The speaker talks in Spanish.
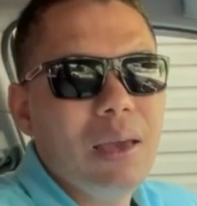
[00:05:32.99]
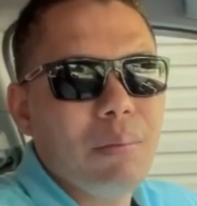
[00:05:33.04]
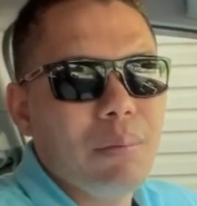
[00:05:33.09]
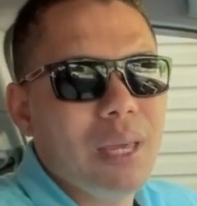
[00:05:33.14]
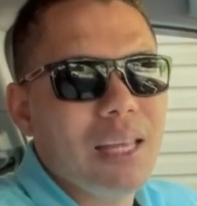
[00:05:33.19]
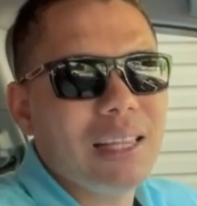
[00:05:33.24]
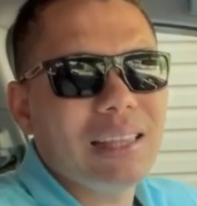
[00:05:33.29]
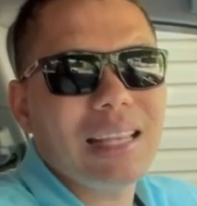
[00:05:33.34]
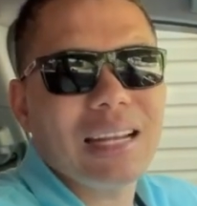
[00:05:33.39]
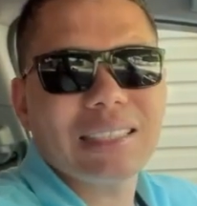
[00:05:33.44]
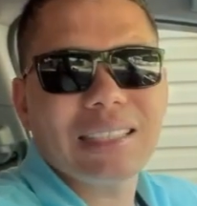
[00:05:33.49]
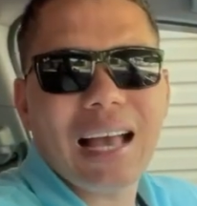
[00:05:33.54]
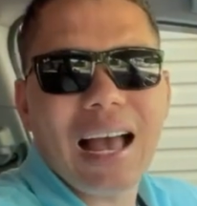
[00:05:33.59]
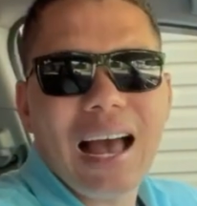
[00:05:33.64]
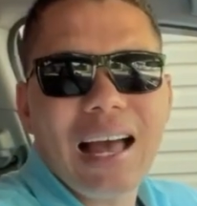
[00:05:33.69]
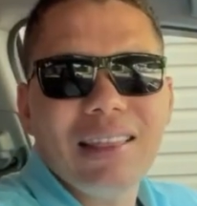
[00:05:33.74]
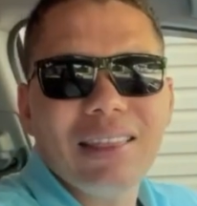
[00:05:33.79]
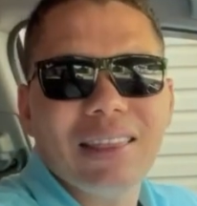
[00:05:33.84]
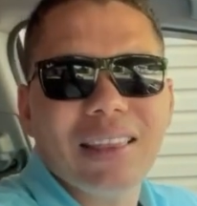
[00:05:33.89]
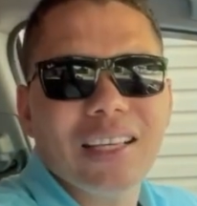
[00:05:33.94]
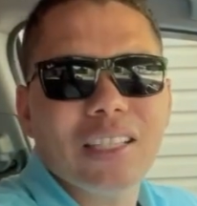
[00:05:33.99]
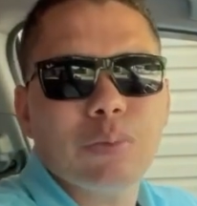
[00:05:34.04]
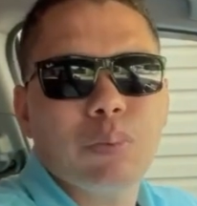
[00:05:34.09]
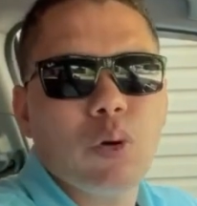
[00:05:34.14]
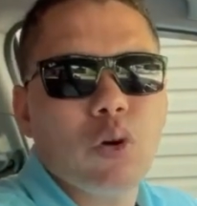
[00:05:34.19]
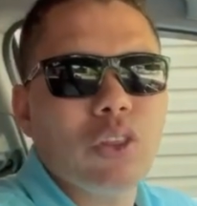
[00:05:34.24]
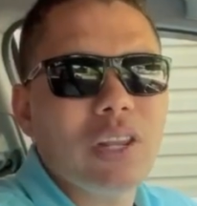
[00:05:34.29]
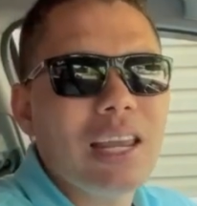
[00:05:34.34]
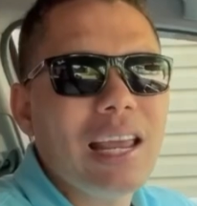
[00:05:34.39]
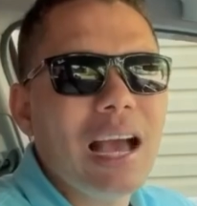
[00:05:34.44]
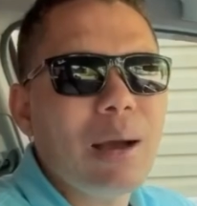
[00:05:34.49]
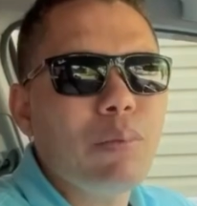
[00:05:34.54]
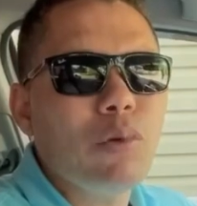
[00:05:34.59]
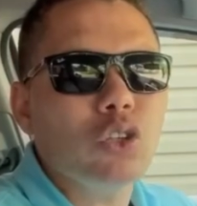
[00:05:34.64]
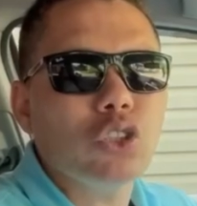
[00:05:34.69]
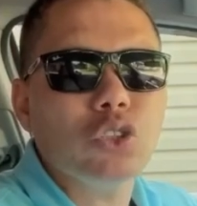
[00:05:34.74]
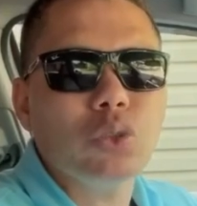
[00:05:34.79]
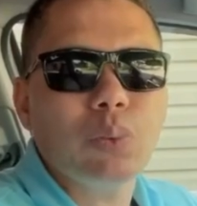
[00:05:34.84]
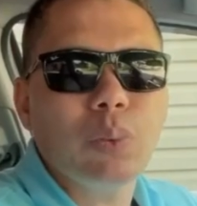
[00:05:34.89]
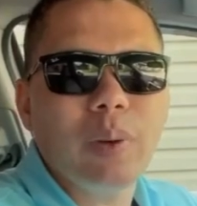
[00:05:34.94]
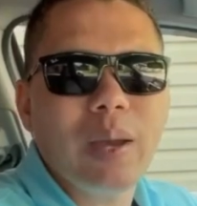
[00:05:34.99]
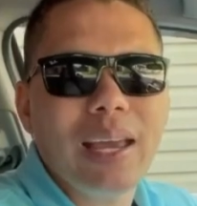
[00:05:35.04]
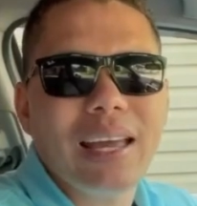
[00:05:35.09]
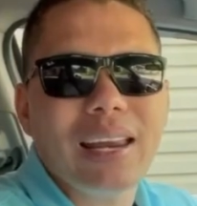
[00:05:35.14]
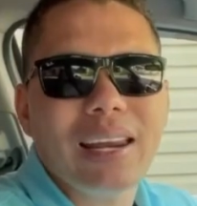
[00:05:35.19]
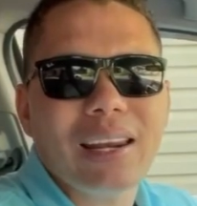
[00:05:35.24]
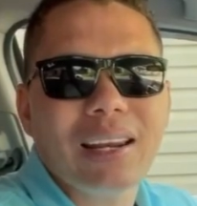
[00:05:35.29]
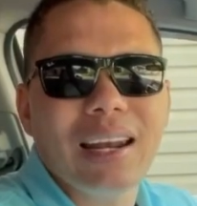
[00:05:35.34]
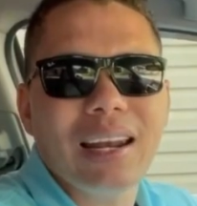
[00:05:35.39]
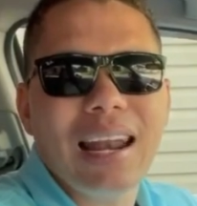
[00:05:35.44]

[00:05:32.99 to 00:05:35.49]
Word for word: Mientras antes podríamos ver